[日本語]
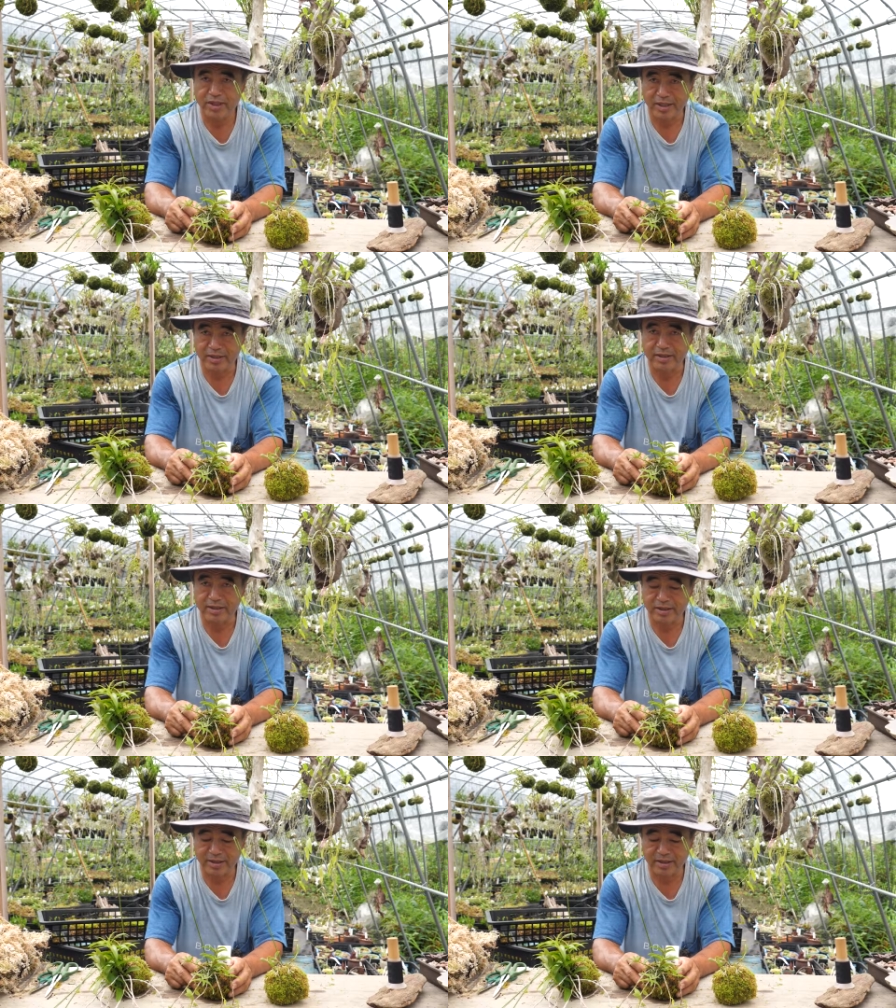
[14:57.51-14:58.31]
はい
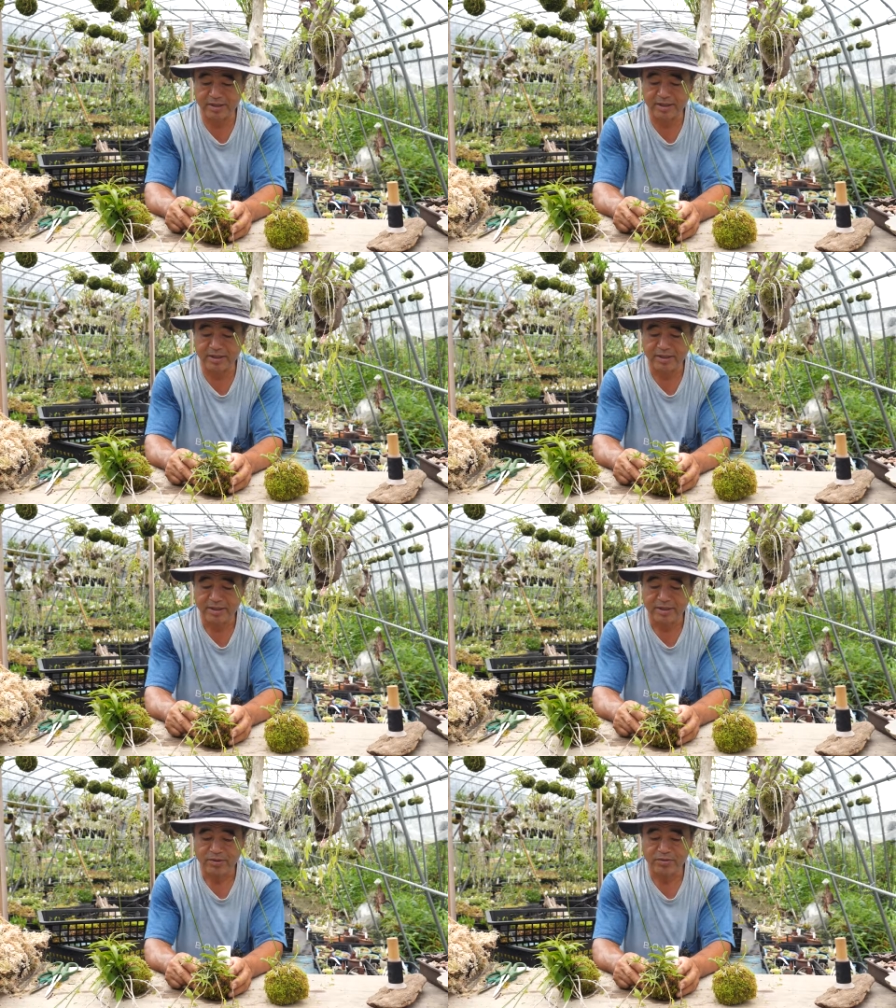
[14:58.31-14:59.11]

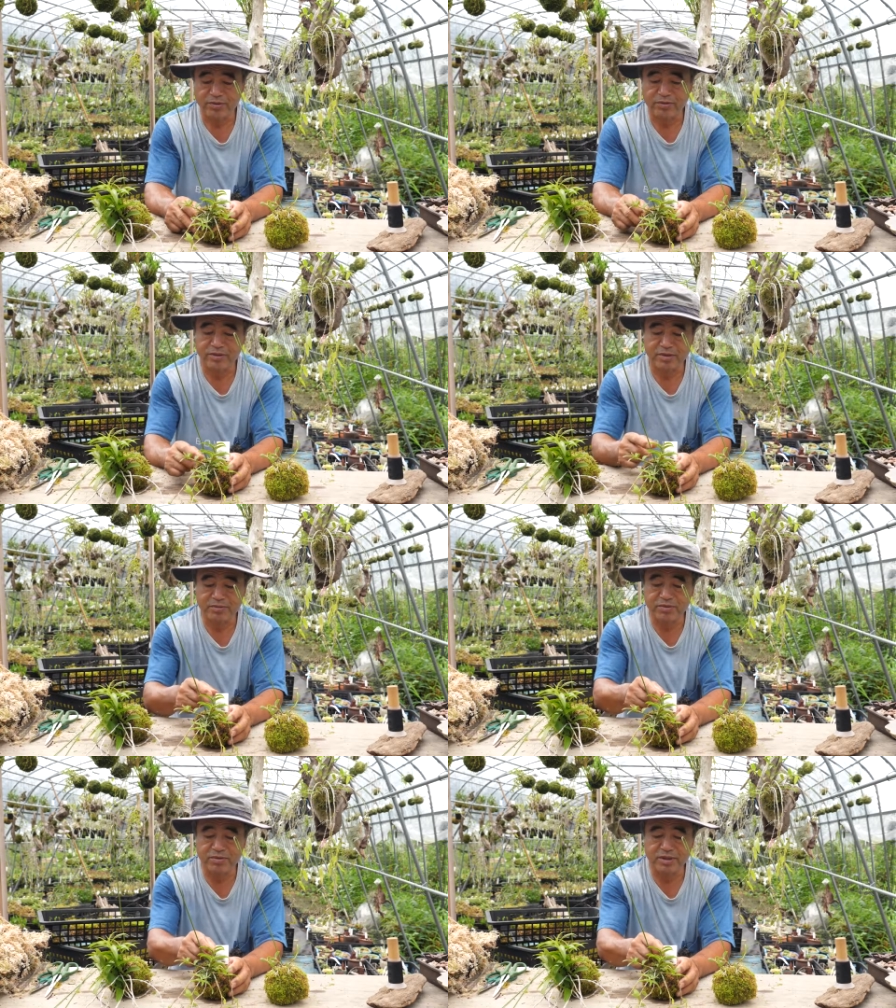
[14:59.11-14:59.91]
えー、この茶
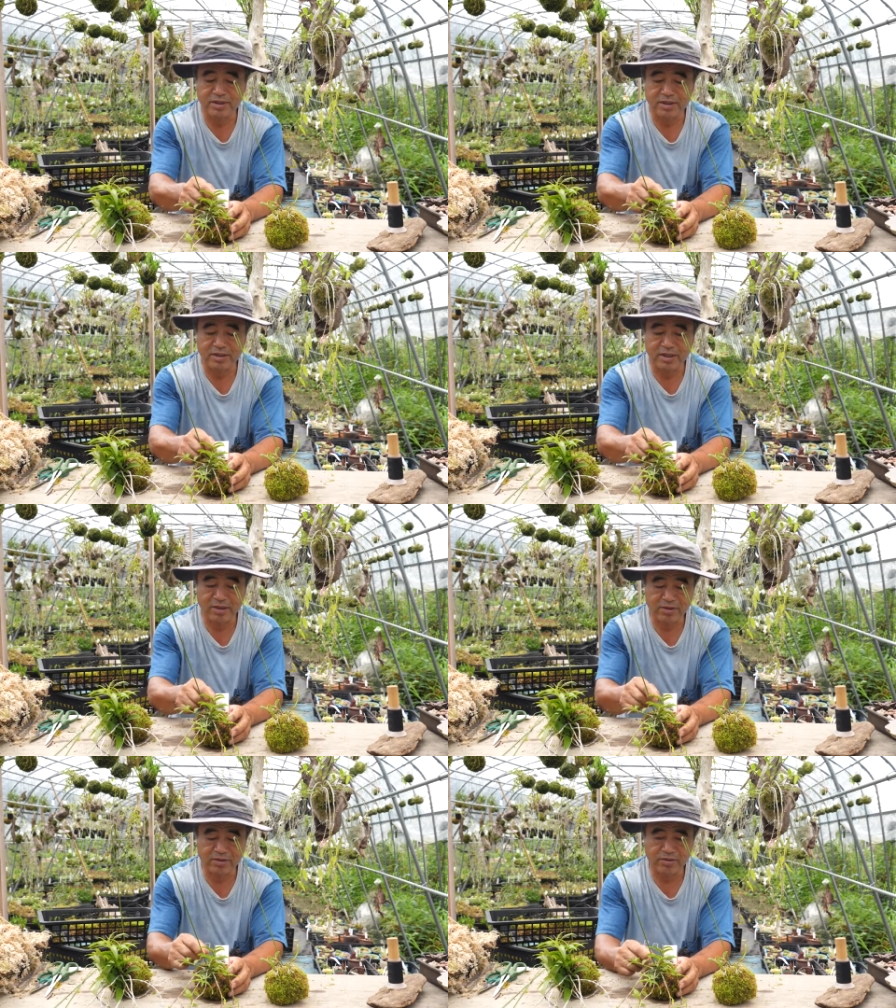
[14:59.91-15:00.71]
袋に入れ
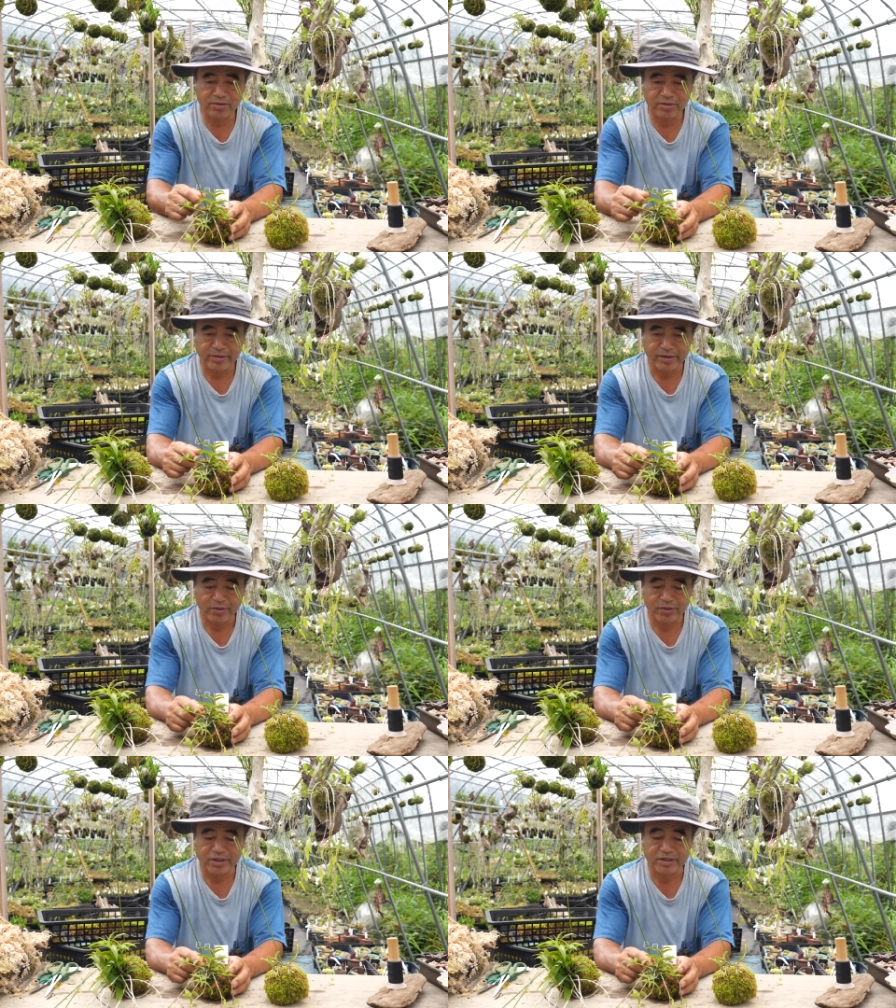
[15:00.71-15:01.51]
てこ
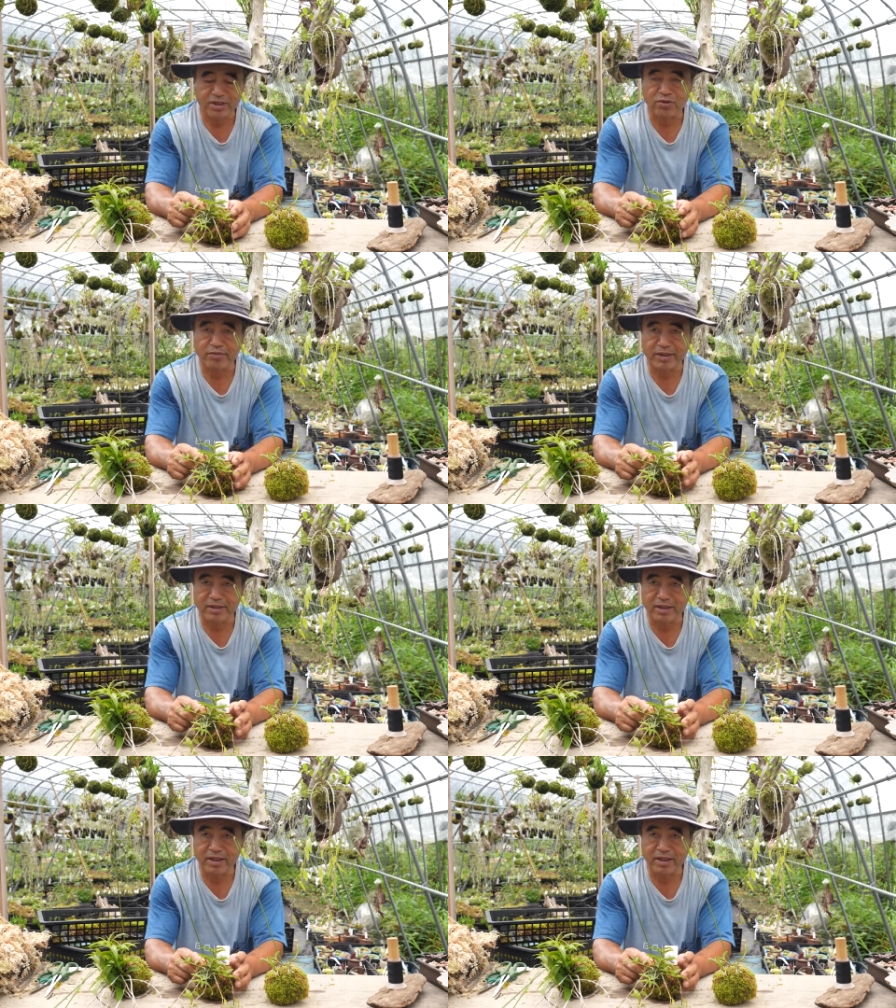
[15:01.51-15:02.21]
うホチキスで留めて、